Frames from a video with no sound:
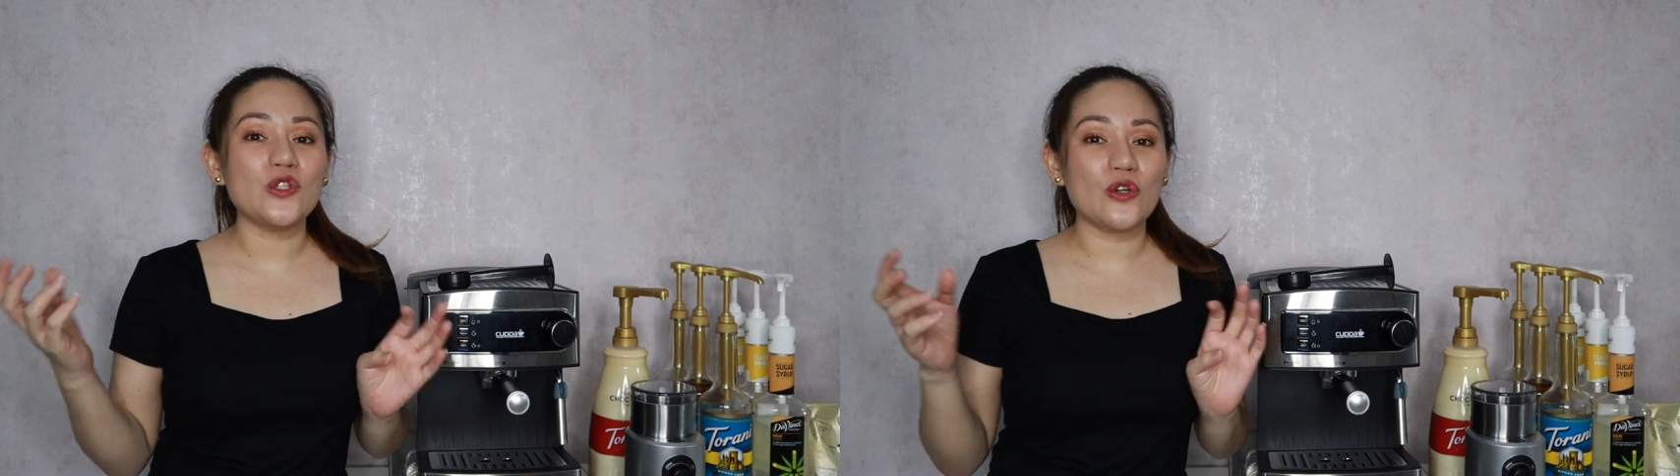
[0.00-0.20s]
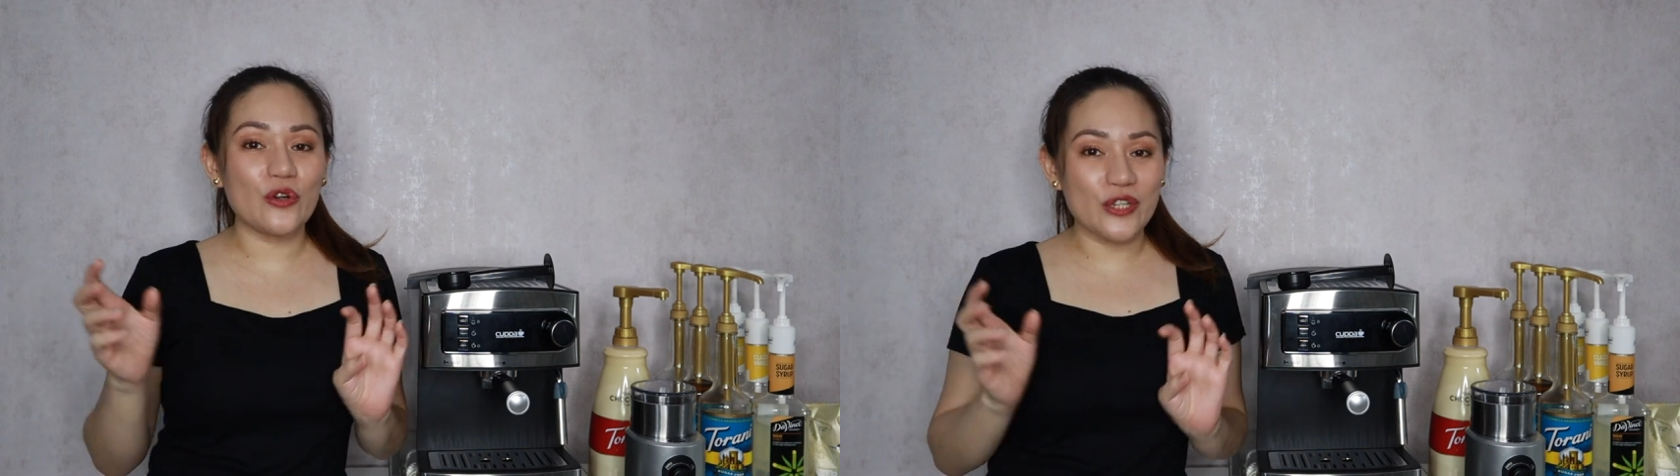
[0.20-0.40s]

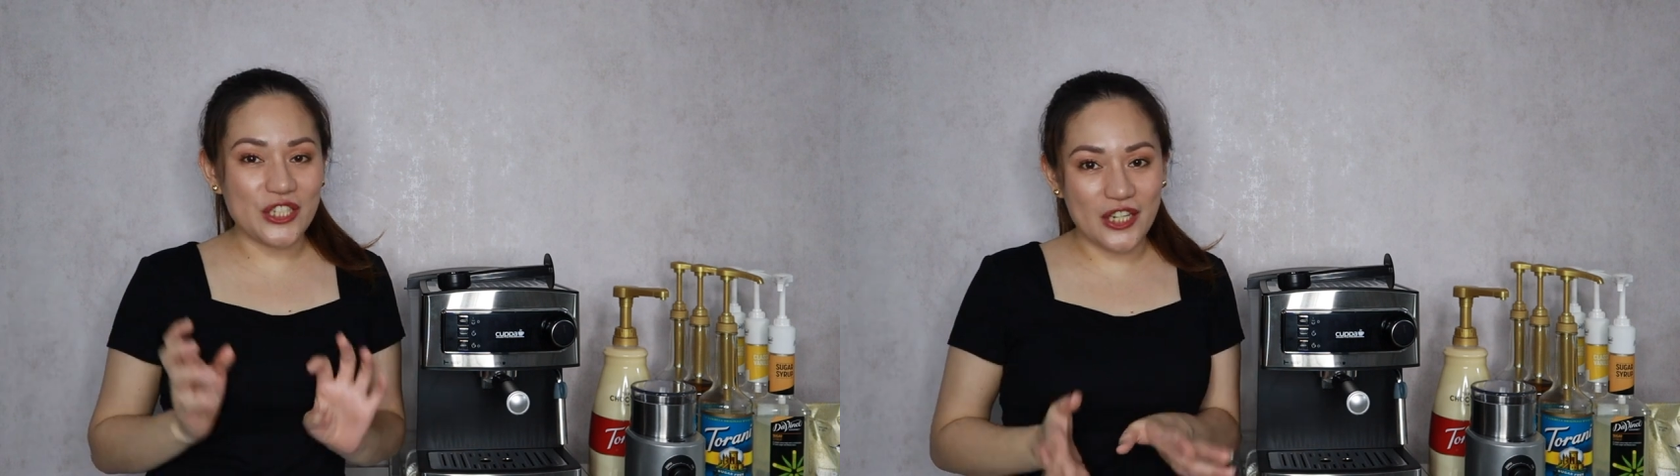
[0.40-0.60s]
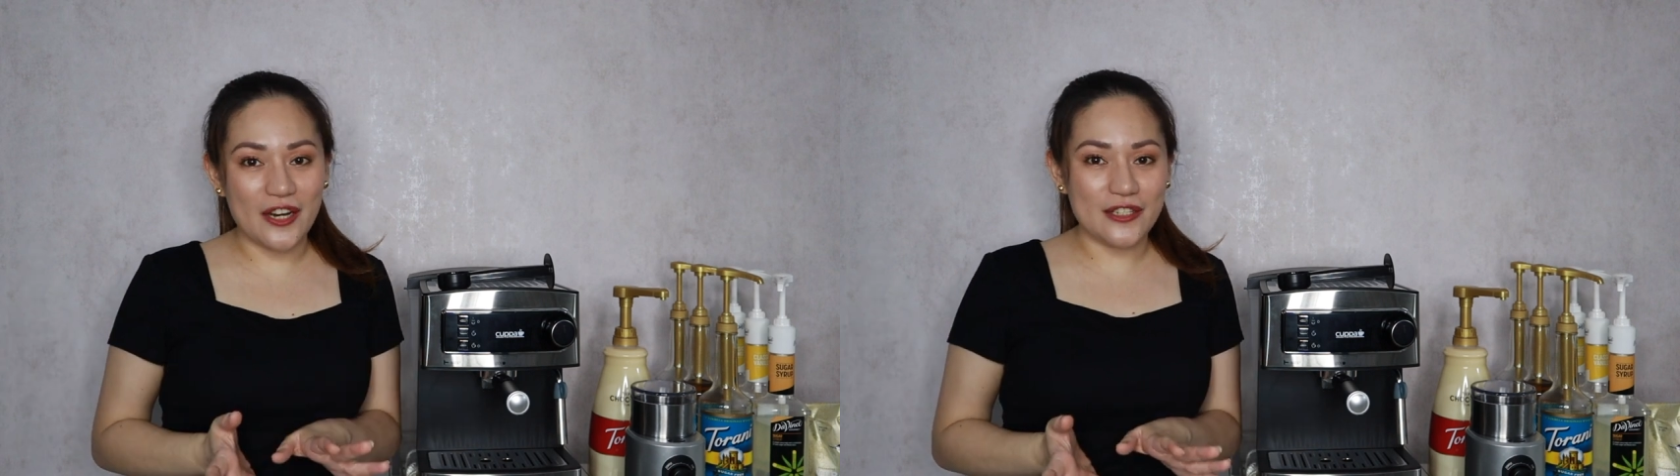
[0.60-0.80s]
gusto kong
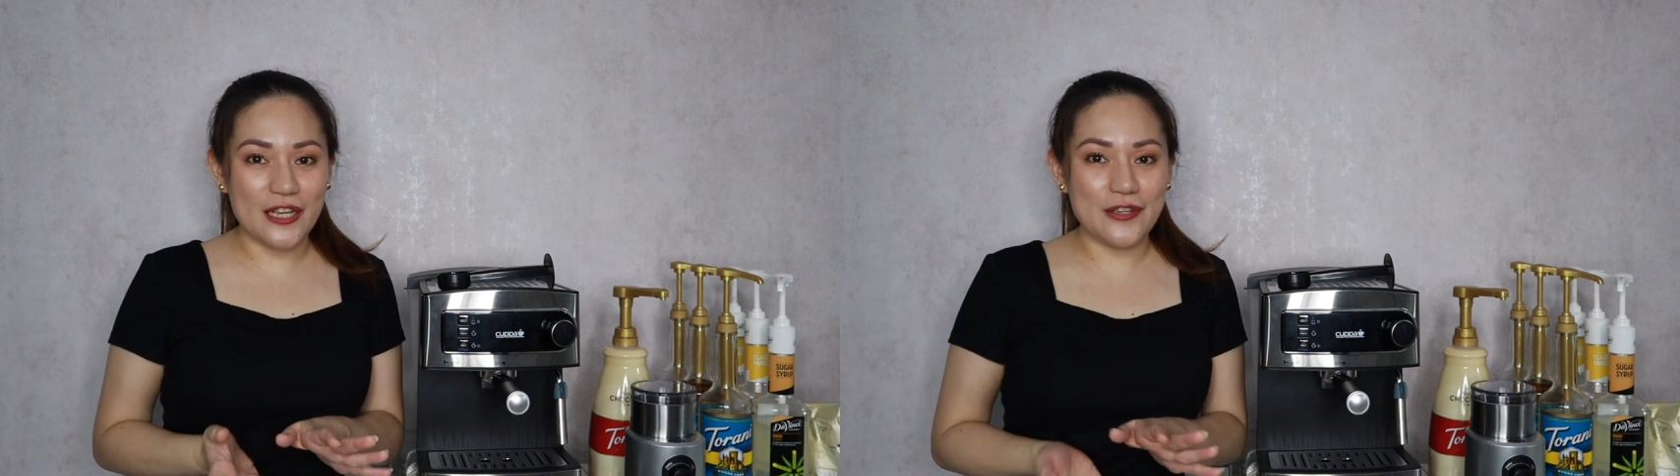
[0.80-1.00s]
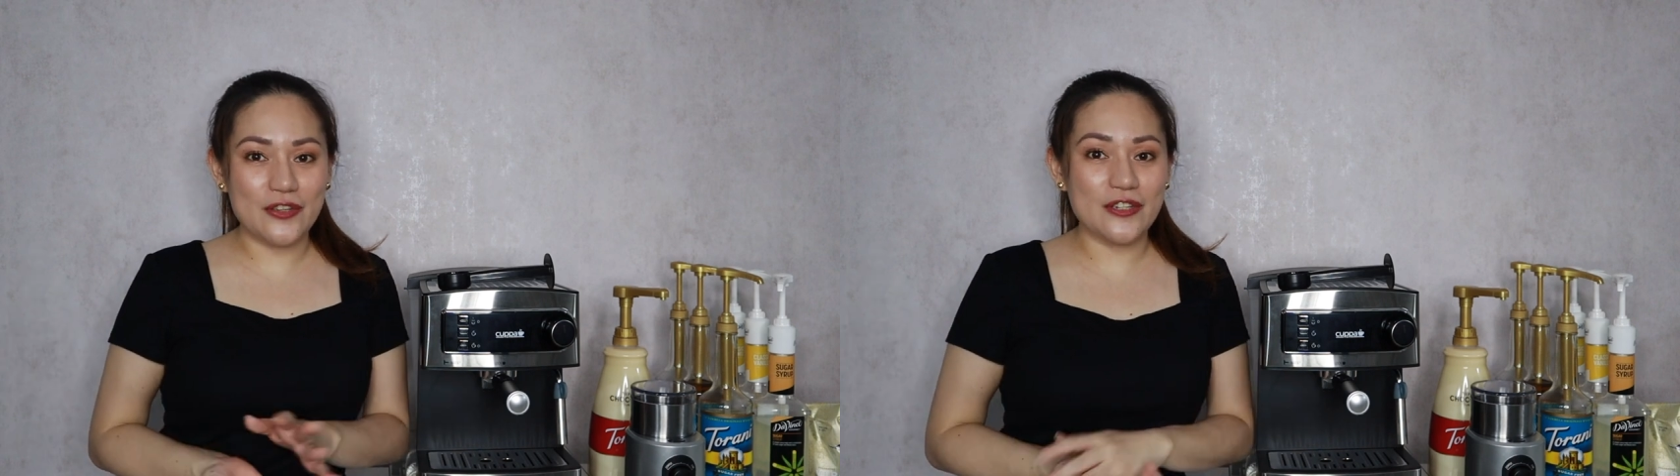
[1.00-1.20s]
i-share sa
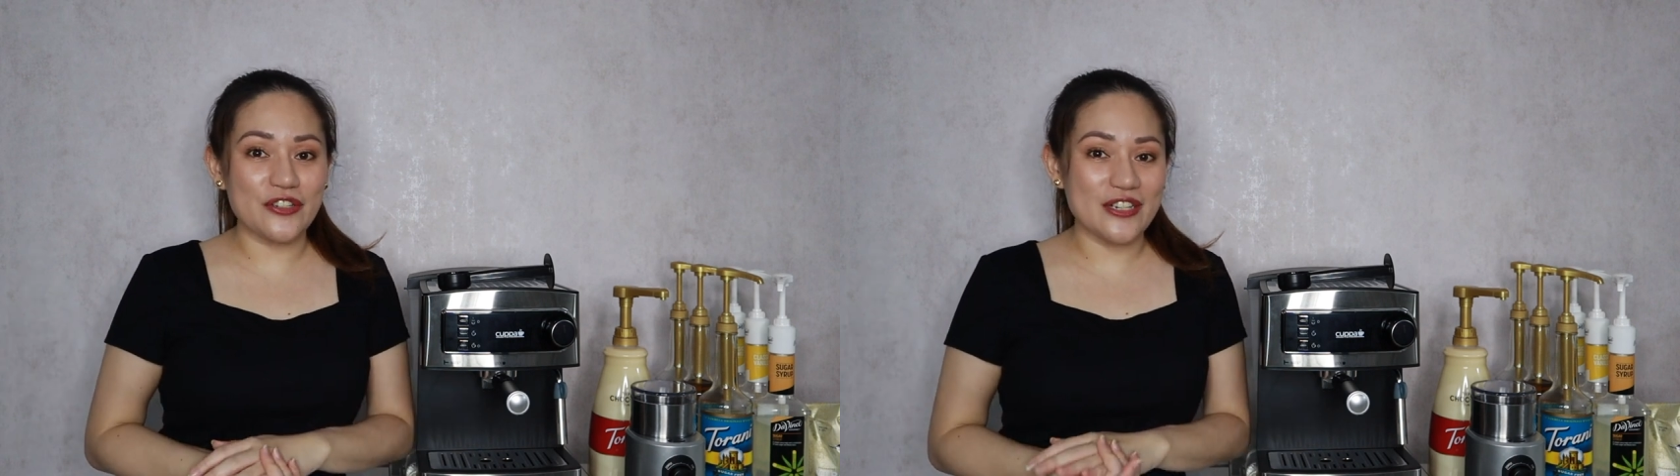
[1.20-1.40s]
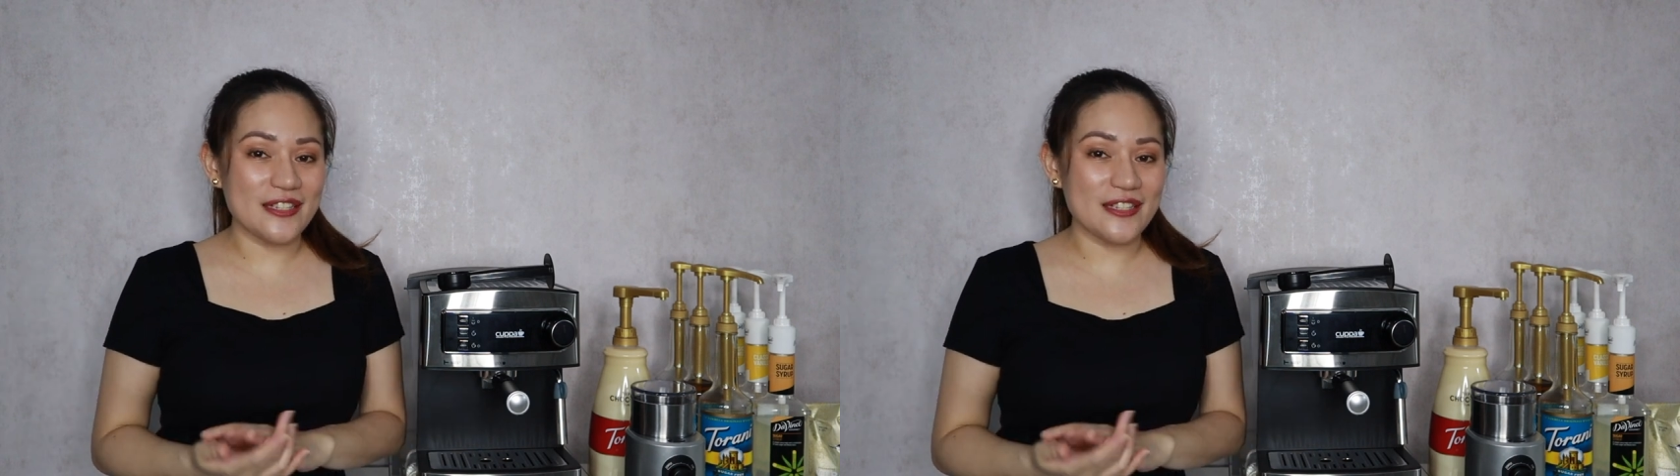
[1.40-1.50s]
inyo yung